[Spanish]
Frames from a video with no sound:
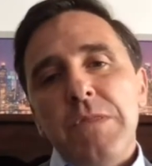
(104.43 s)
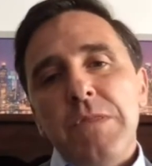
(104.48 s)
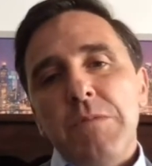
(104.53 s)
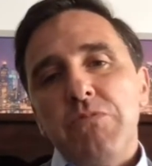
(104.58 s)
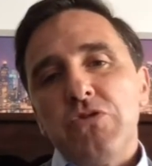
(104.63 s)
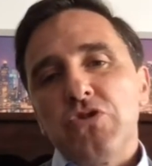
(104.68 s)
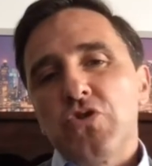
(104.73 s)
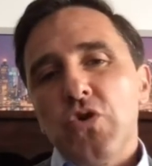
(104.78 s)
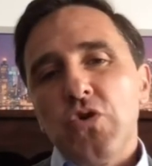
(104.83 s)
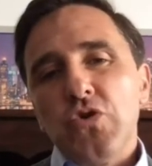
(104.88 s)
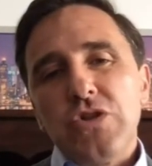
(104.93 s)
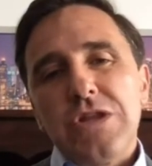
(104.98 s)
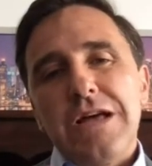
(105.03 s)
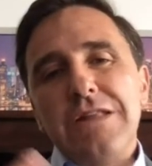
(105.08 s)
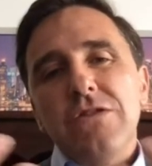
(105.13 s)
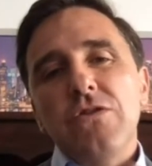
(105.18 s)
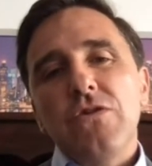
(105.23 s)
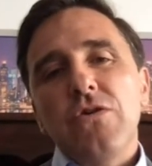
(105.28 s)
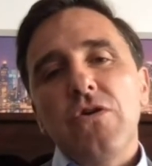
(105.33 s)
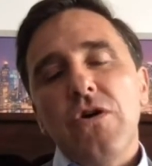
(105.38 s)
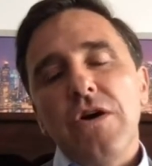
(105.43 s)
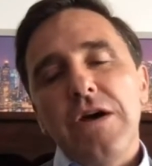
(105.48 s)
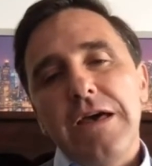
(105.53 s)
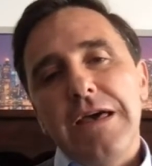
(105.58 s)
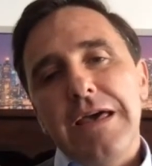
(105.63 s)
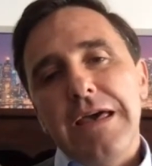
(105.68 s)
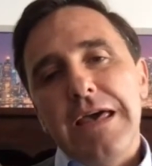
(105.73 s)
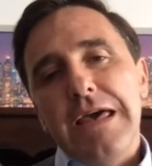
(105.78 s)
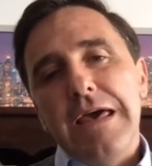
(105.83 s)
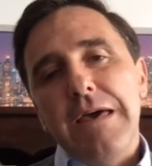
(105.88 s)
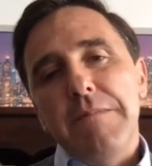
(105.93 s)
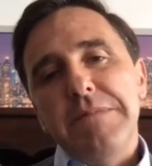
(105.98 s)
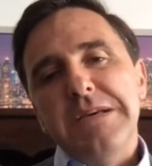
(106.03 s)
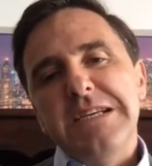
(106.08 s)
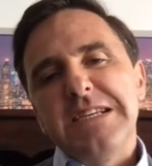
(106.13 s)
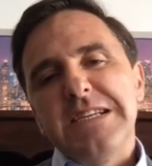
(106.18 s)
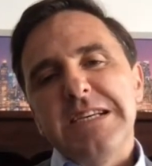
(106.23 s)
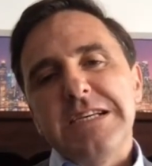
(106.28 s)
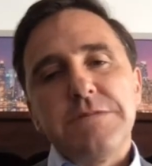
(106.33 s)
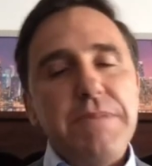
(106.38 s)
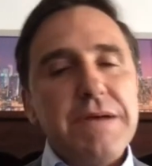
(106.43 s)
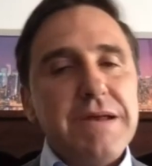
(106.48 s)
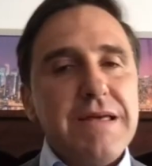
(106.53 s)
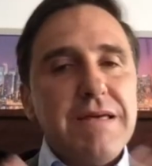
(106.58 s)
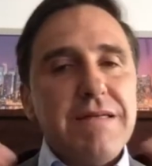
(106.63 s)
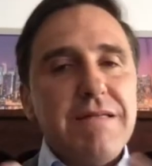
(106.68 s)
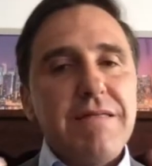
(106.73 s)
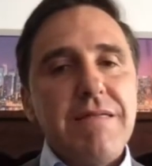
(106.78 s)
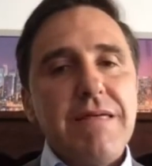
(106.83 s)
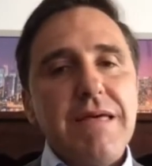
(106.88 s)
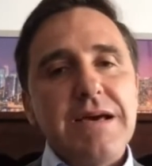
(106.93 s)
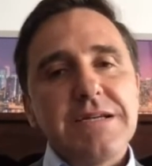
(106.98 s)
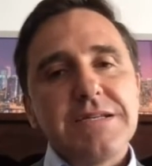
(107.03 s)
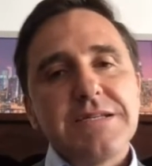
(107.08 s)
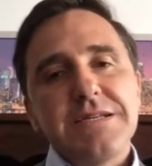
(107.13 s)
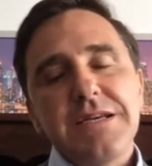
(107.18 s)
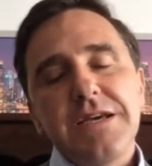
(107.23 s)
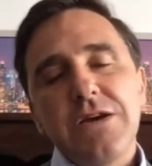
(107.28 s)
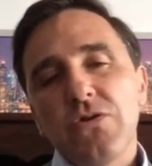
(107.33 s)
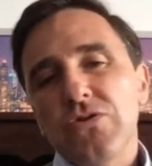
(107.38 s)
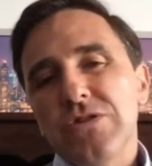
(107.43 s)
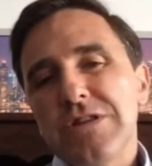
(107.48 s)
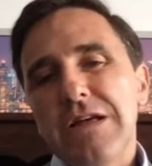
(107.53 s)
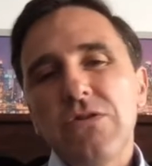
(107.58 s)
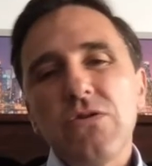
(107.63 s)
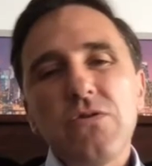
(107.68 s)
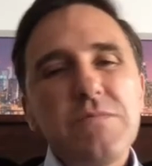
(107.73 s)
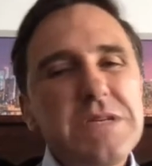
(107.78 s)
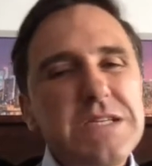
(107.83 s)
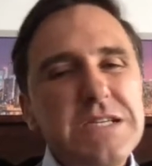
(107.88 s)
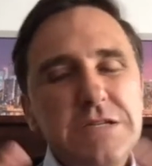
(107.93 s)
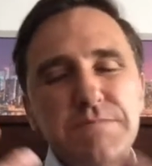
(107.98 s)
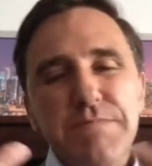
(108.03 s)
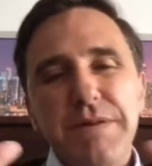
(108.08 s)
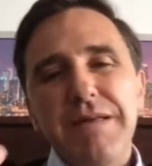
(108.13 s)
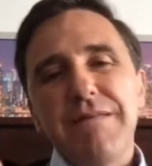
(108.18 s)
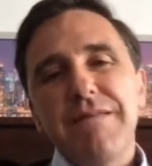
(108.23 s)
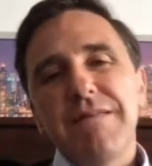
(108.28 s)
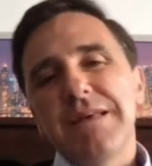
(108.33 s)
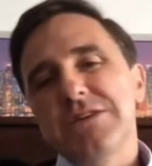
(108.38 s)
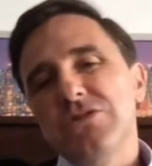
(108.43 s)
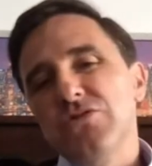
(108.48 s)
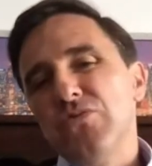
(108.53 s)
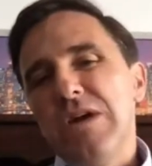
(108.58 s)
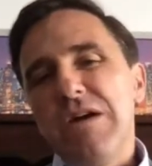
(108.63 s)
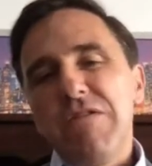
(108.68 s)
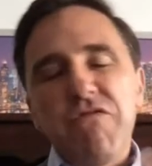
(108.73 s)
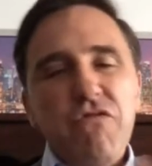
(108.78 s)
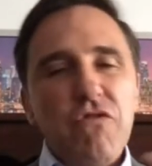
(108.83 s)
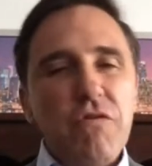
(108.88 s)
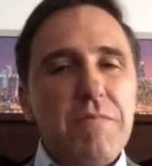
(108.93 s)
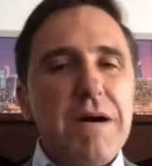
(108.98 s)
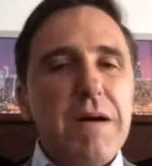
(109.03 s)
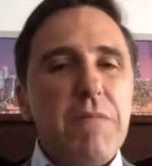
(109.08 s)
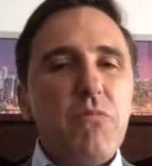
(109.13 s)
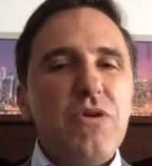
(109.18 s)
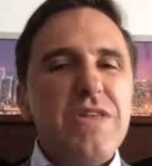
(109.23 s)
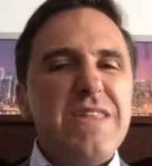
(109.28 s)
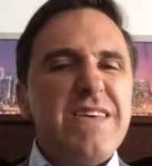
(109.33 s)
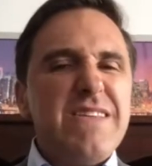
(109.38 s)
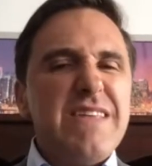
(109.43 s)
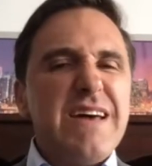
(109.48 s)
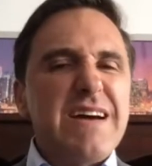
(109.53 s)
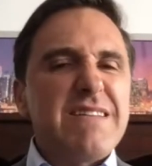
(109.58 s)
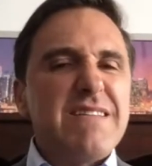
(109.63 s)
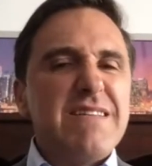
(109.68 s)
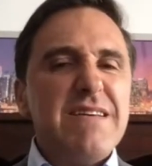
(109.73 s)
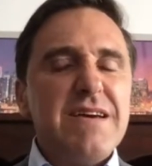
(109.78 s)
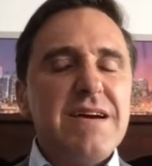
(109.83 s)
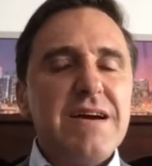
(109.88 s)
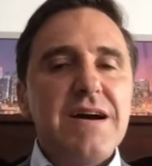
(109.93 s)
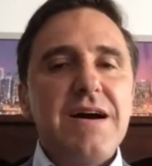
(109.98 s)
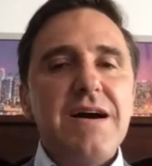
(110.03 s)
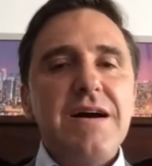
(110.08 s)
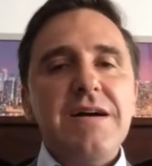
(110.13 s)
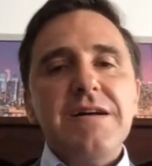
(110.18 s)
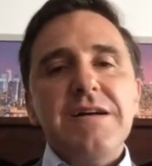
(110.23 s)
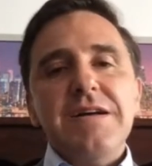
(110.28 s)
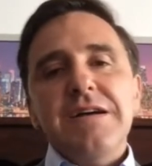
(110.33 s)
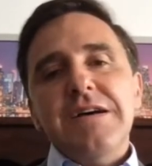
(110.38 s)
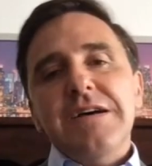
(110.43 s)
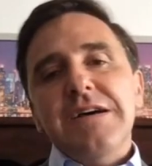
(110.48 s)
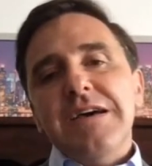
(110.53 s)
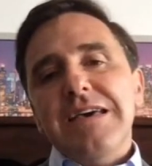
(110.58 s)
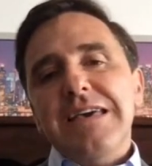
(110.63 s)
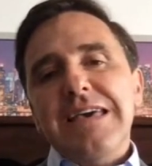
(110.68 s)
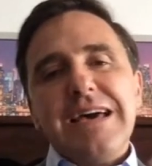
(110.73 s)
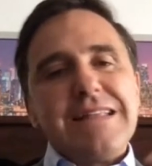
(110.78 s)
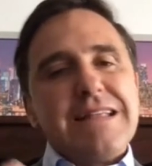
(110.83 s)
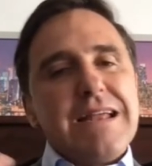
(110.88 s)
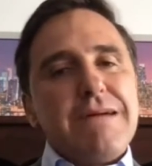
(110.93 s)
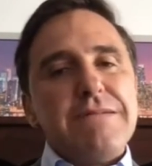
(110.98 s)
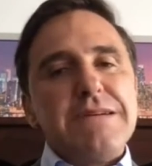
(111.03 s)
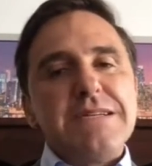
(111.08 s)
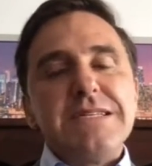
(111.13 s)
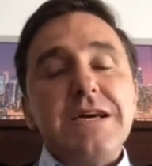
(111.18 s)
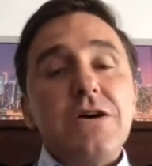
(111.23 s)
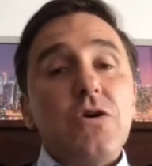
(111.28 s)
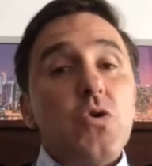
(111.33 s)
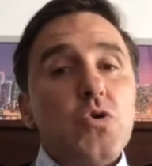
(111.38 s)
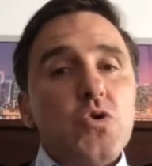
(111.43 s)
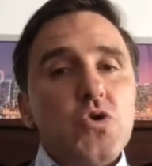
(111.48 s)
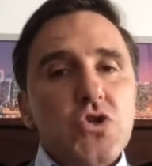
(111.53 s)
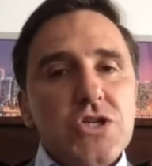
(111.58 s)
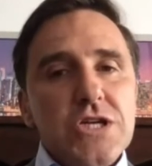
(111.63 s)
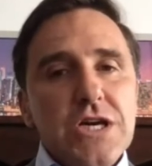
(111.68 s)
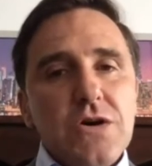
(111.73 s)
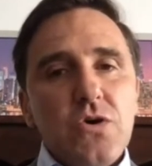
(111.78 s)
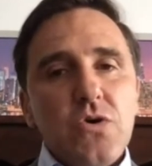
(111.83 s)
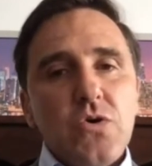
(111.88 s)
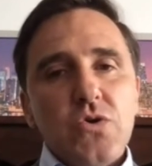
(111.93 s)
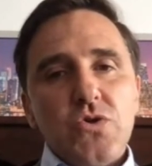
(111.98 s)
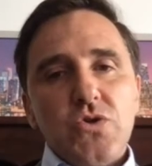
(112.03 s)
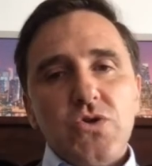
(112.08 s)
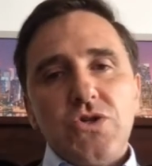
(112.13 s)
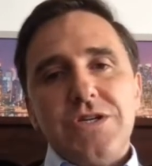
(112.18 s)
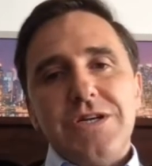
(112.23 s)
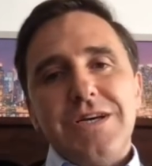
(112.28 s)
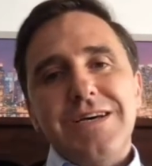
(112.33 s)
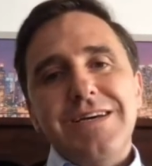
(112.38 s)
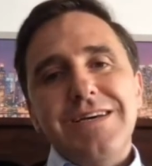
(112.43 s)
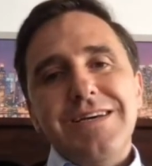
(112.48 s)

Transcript: pues contando mis experiencias y contando mis experiencias de una forma muy didáctica y a través de consejos.